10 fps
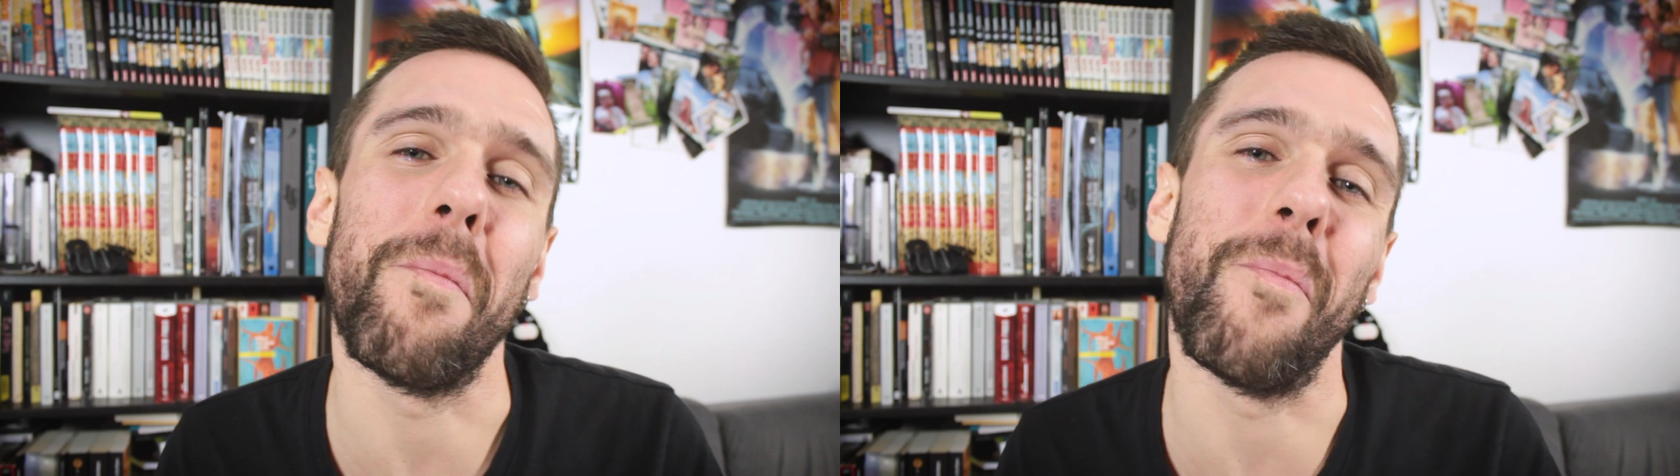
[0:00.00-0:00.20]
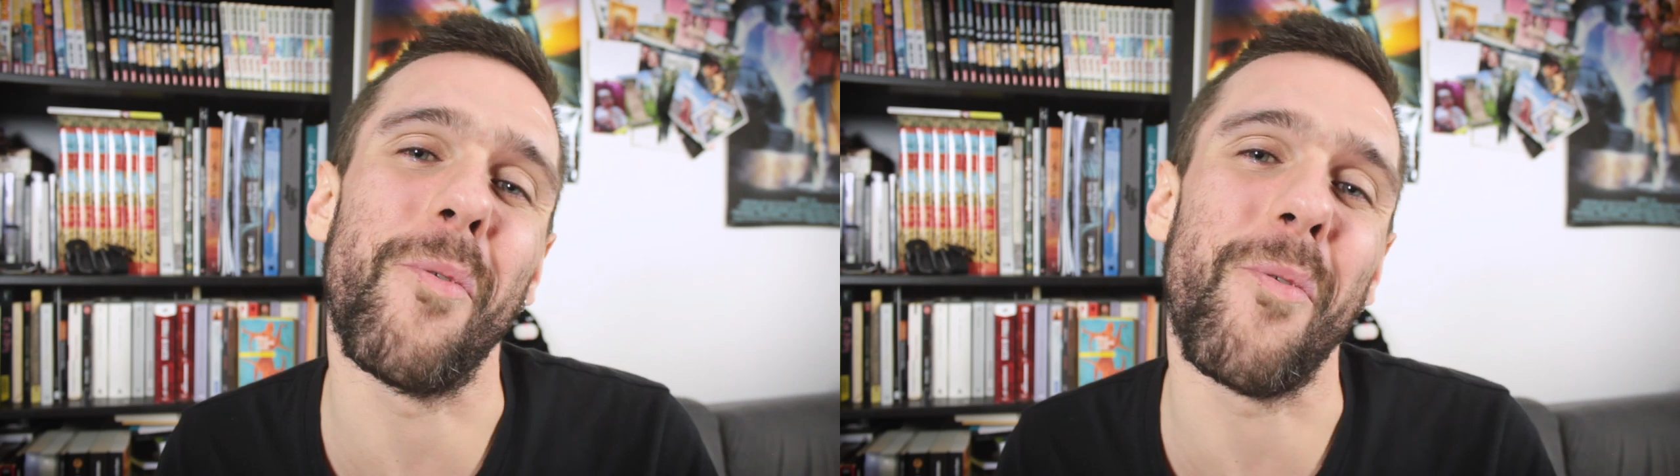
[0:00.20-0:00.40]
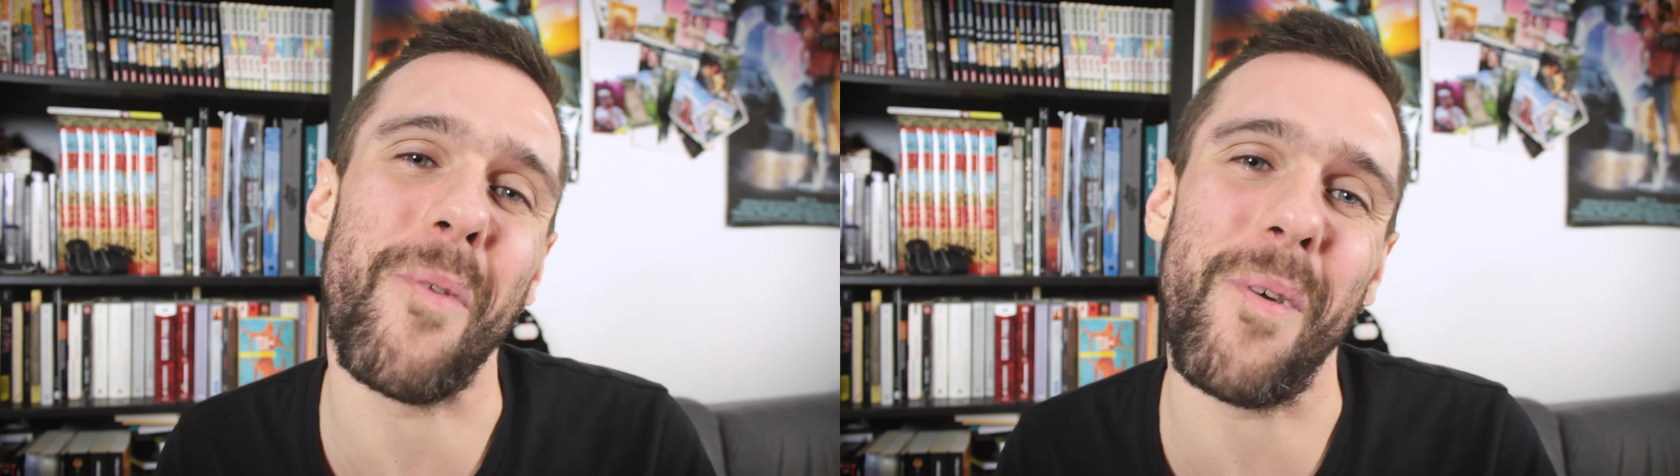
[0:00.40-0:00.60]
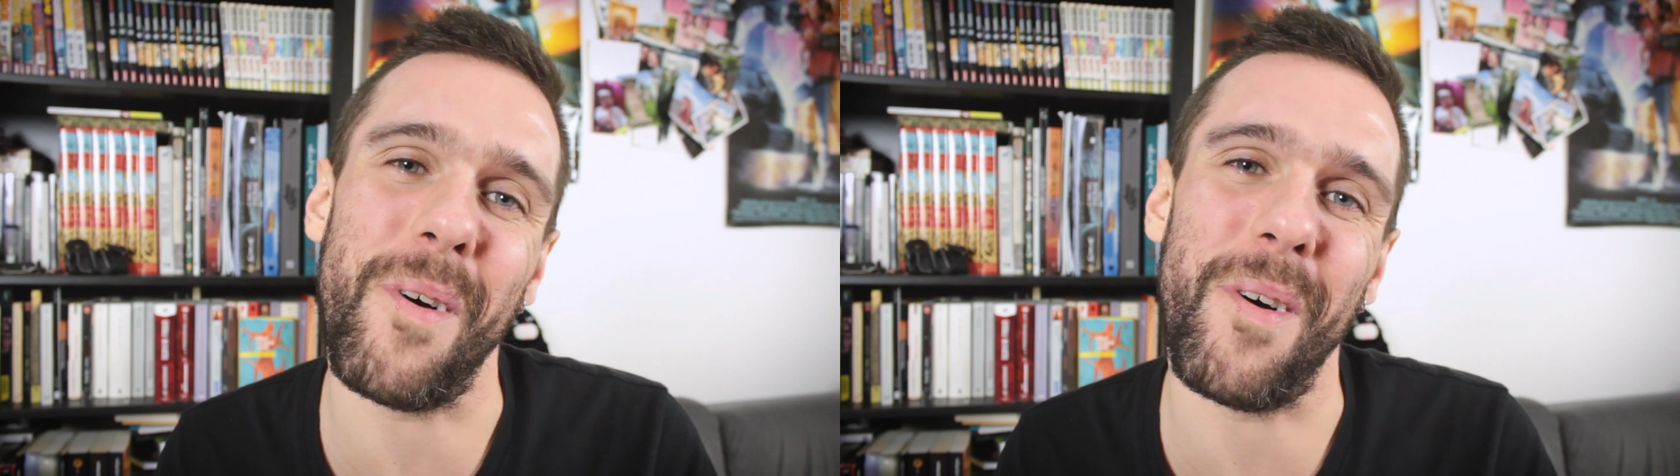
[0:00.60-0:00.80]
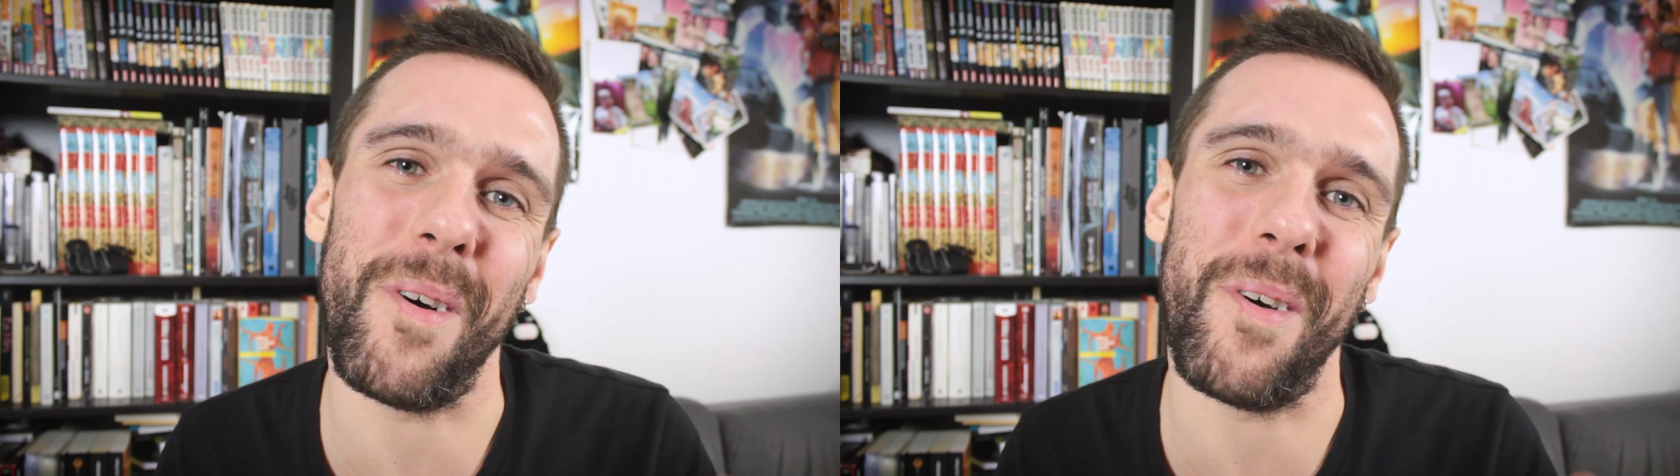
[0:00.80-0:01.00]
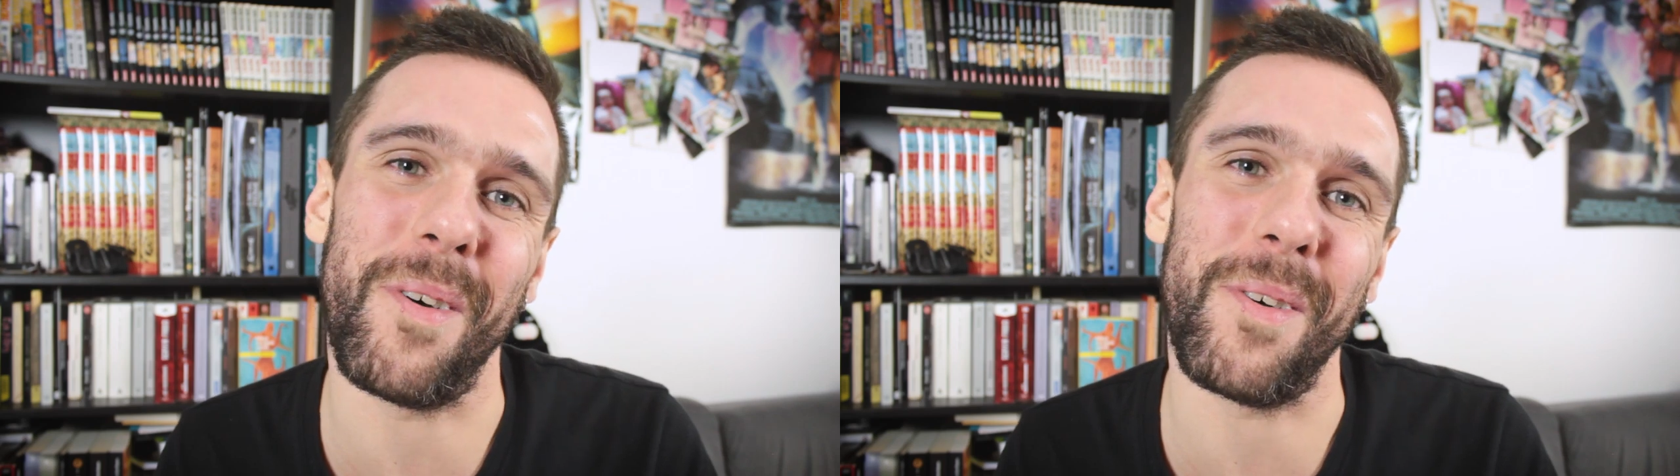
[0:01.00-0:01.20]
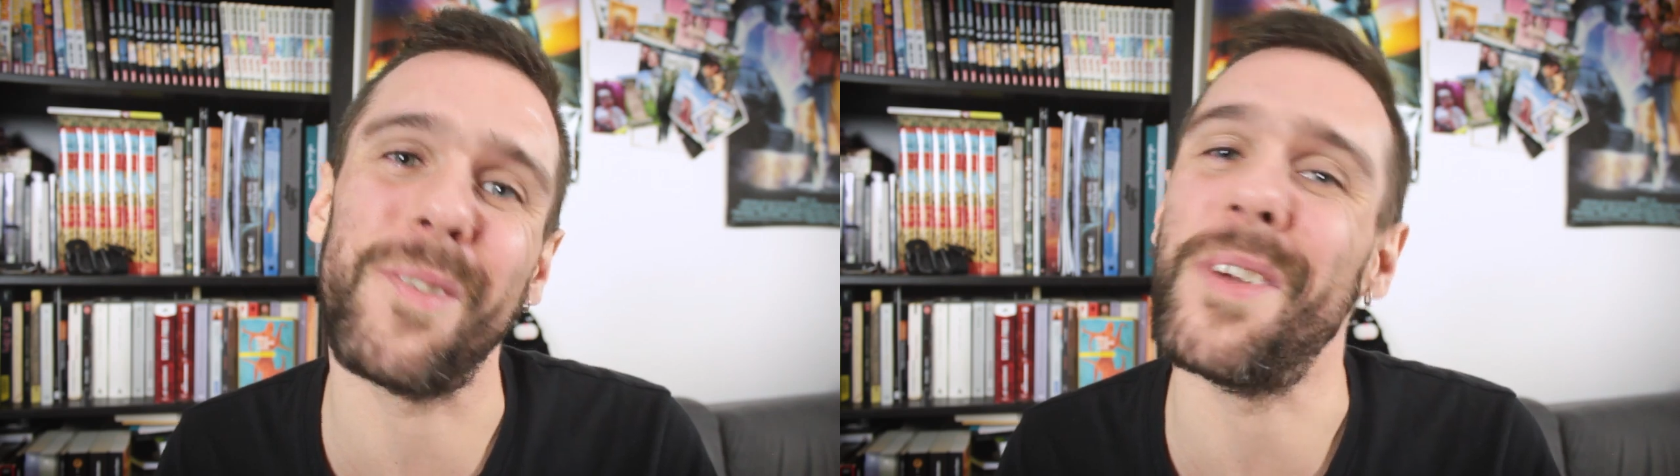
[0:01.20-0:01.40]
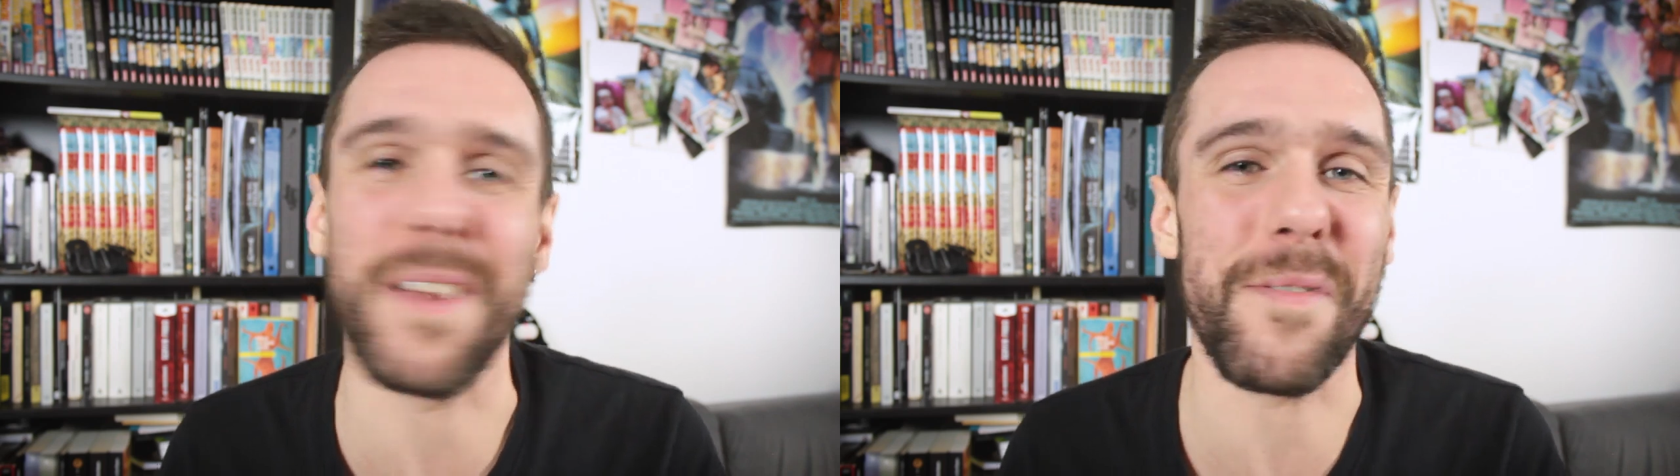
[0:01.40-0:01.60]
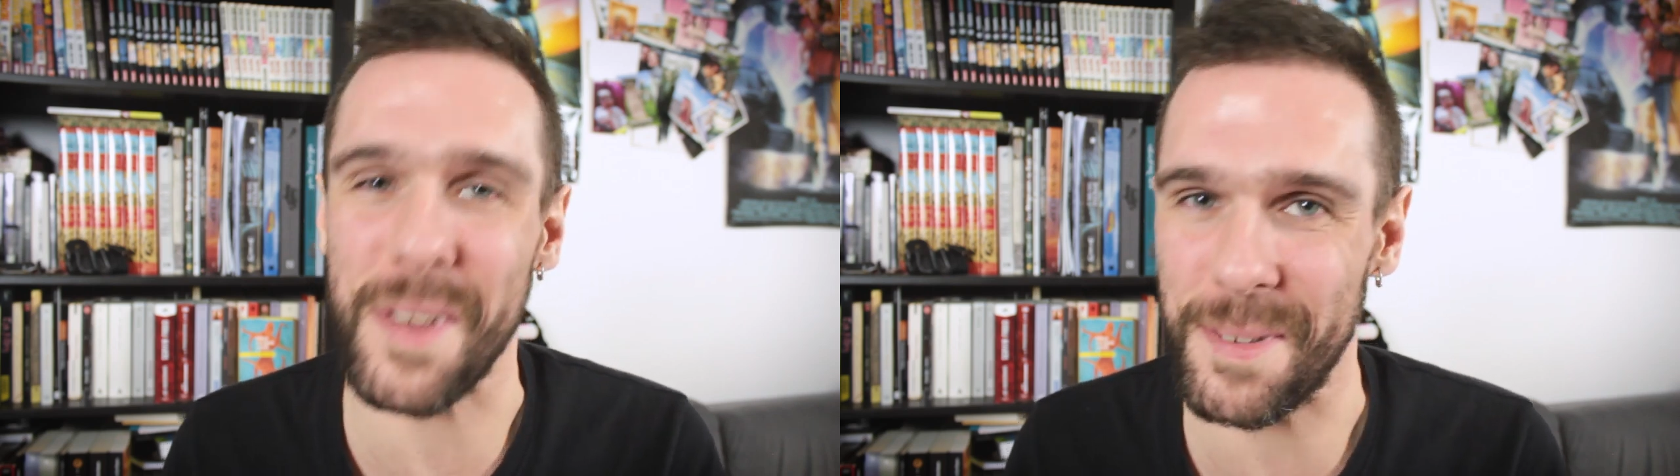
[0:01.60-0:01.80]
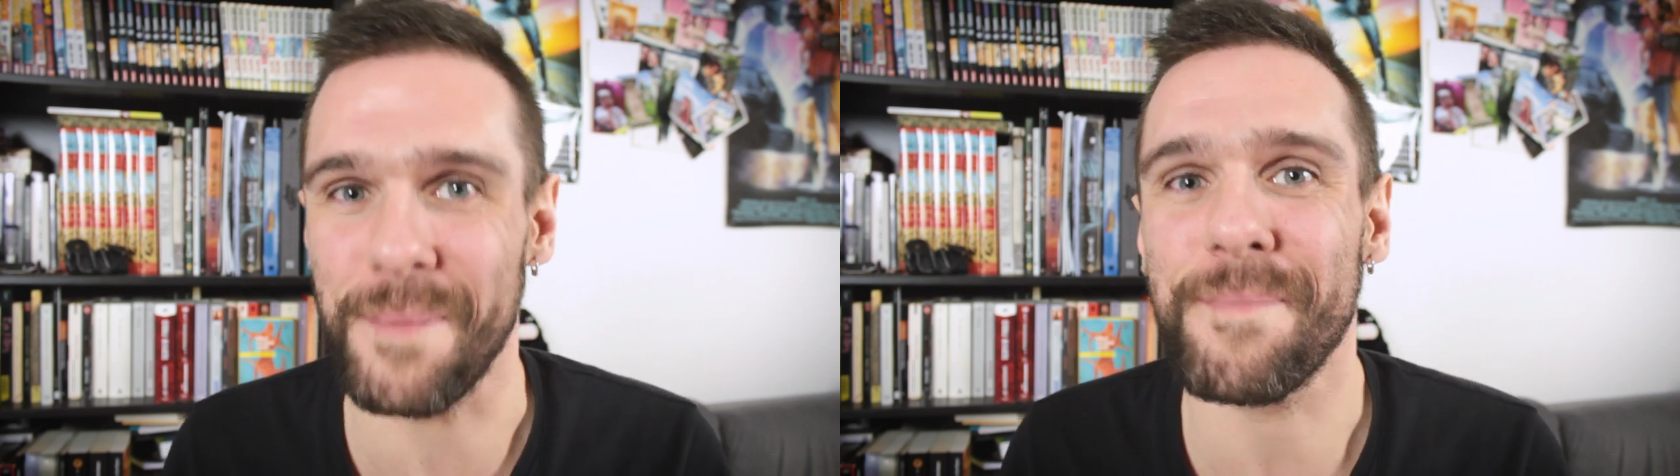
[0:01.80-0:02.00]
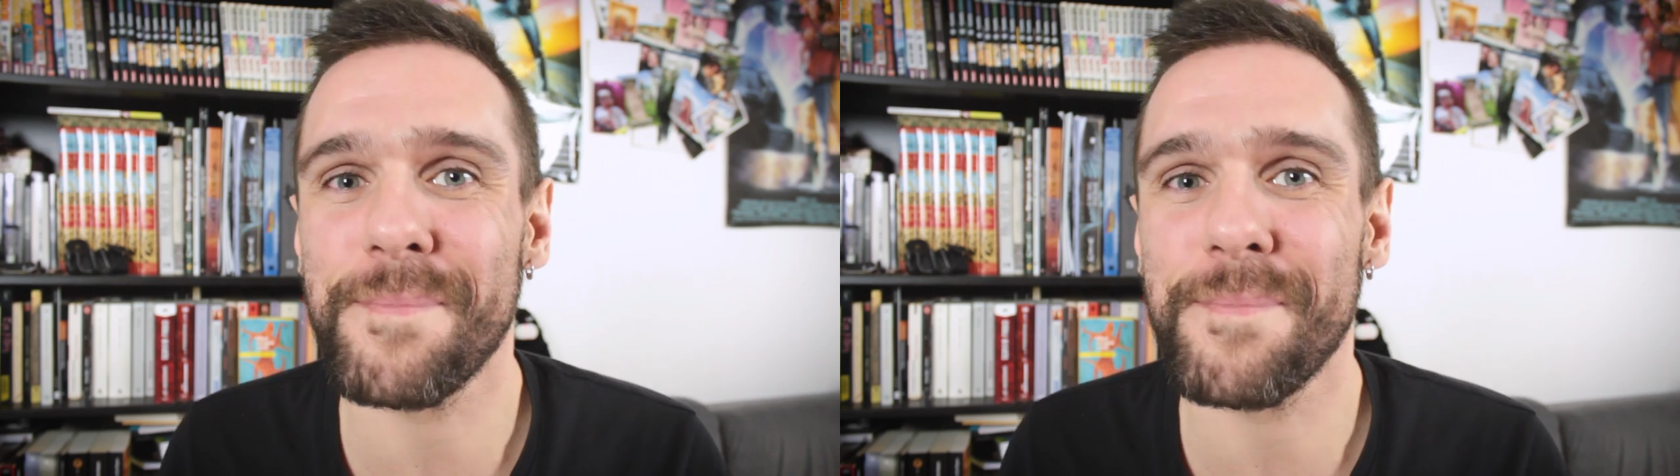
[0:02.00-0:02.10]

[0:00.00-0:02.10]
m'ont euh, collé les frissons.